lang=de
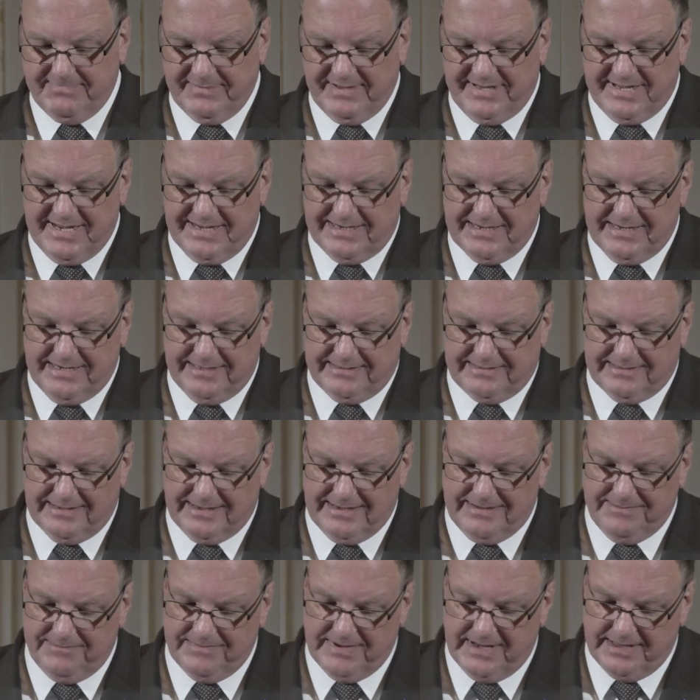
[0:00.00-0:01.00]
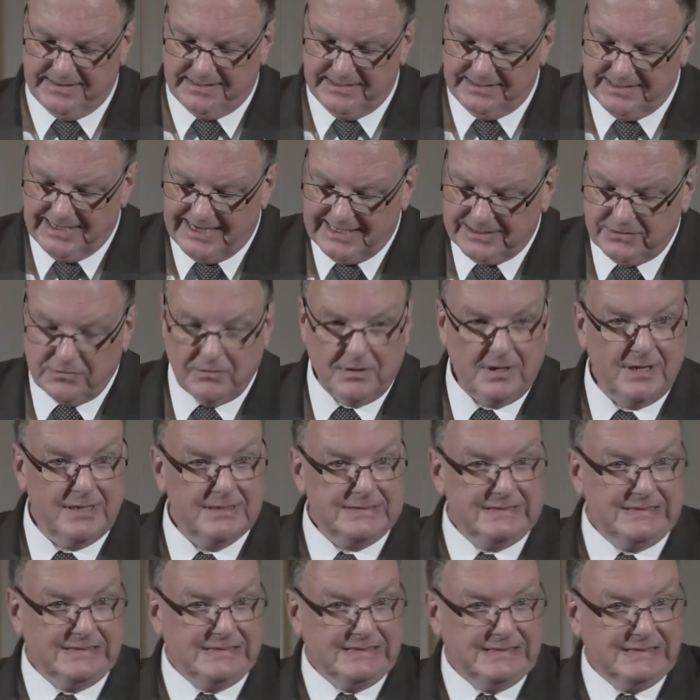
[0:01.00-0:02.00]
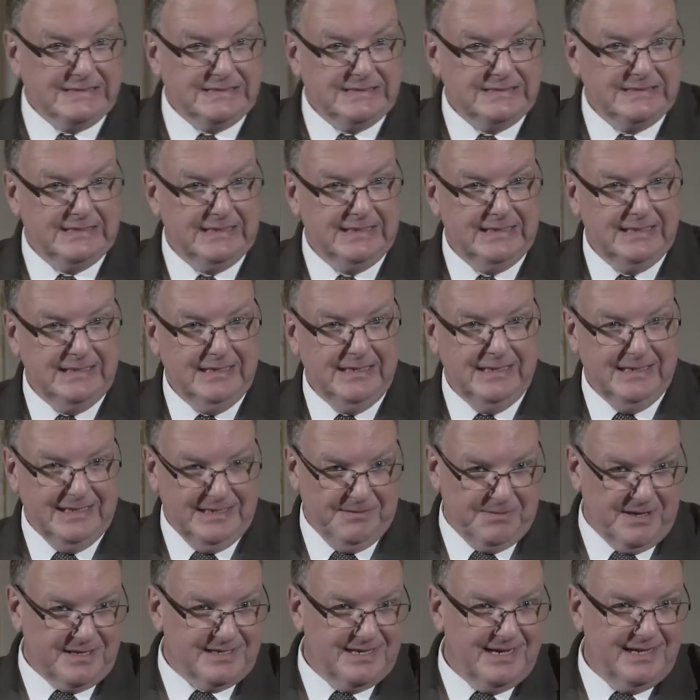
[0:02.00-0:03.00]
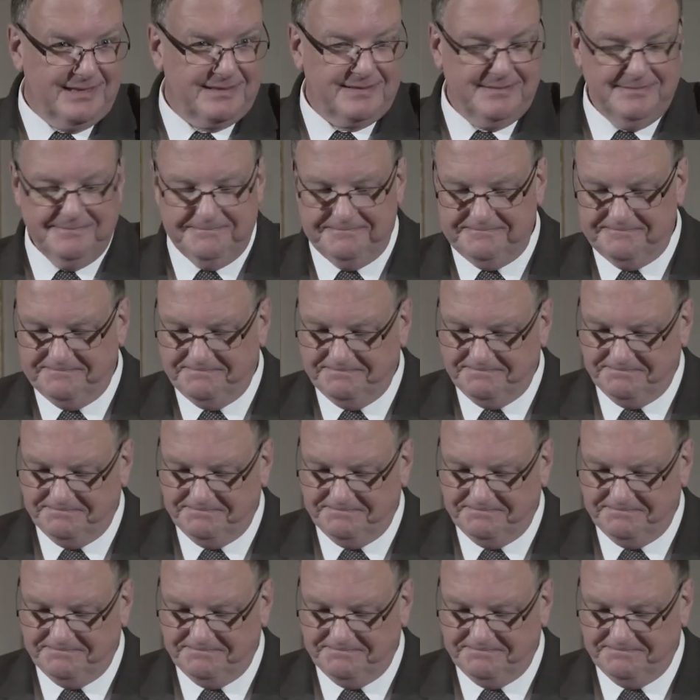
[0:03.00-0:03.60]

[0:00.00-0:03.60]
sehr geehrter Herr Senator, lieber Carsten,